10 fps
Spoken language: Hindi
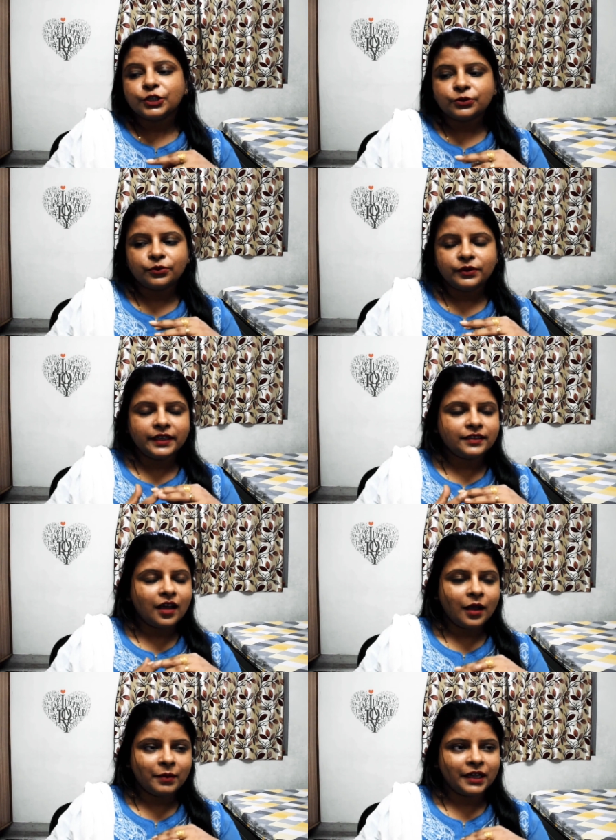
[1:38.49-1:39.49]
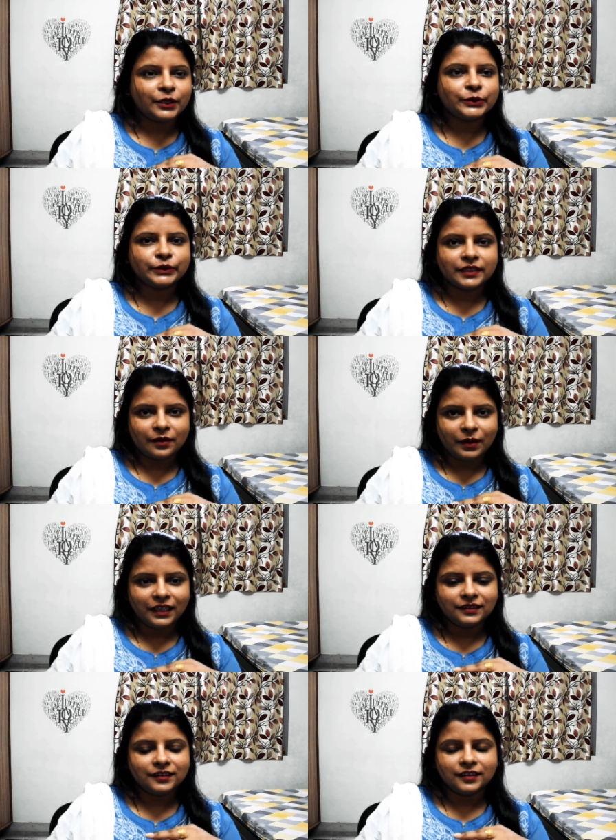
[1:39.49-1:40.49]
तो ये था हमारा खुद का
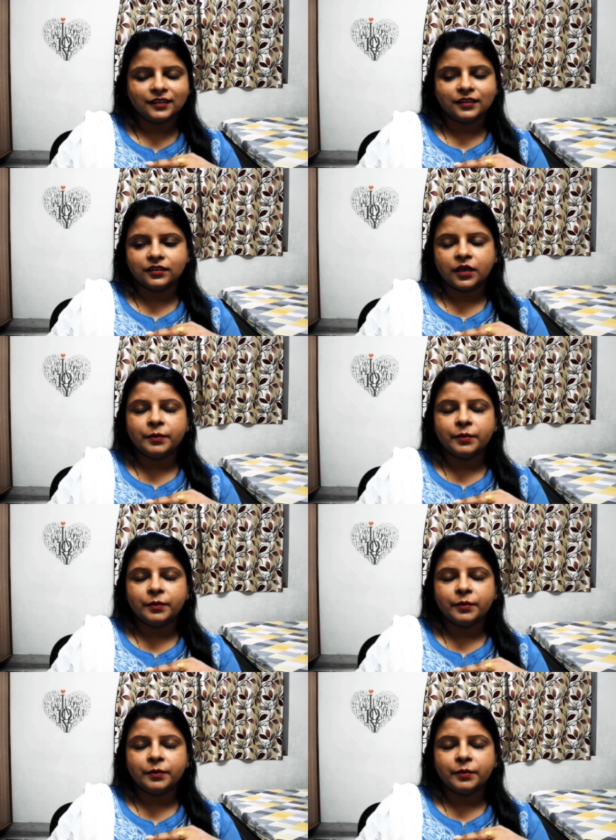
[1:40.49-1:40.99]
बात आ,